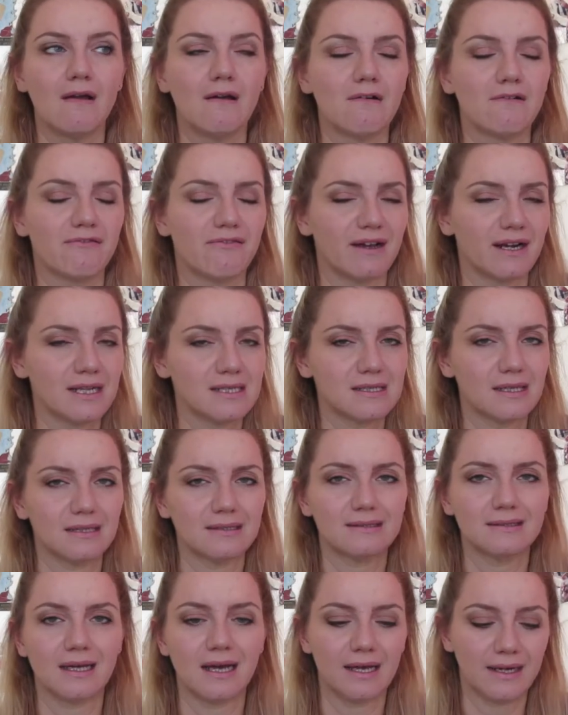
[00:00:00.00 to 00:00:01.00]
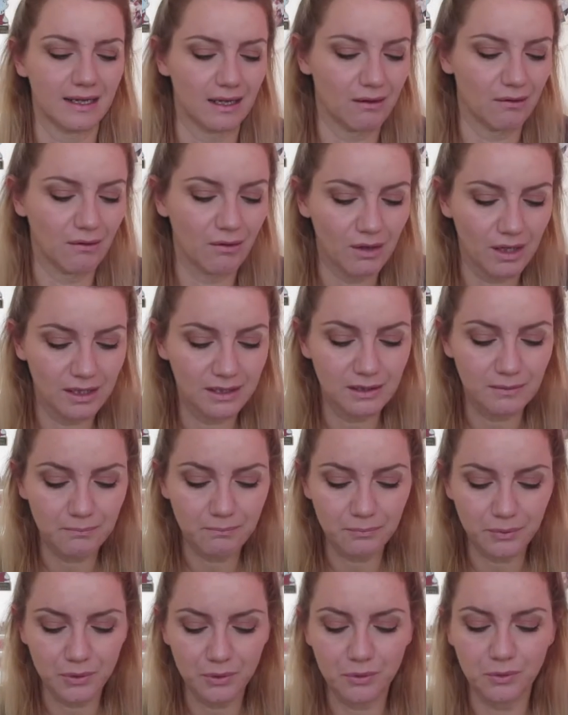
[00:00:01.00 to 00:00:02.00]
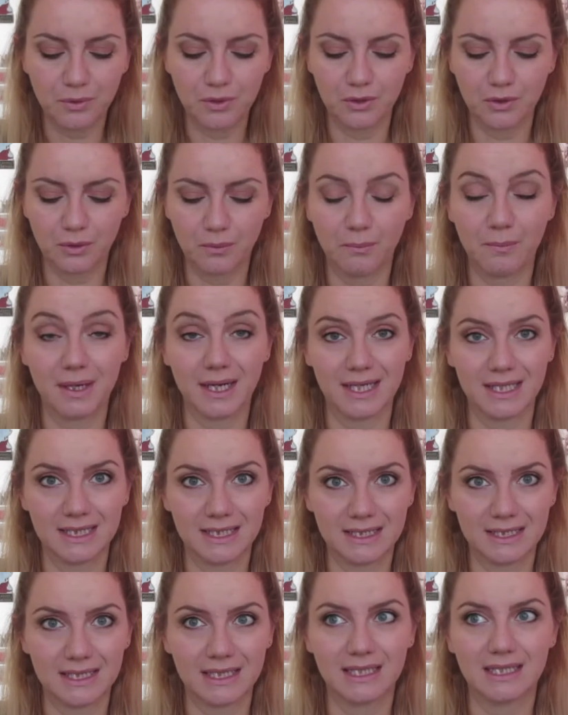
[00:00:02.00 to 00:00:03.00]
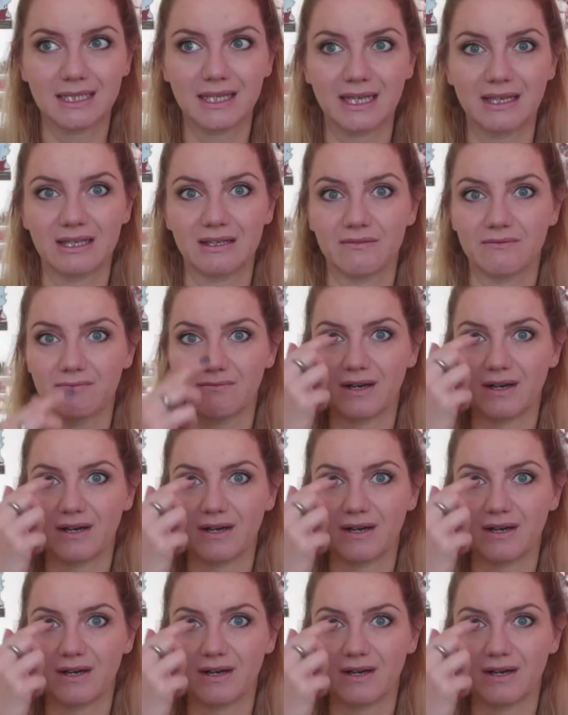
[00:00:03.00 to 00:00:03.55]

fa risaltare ancora di più gli ombretti che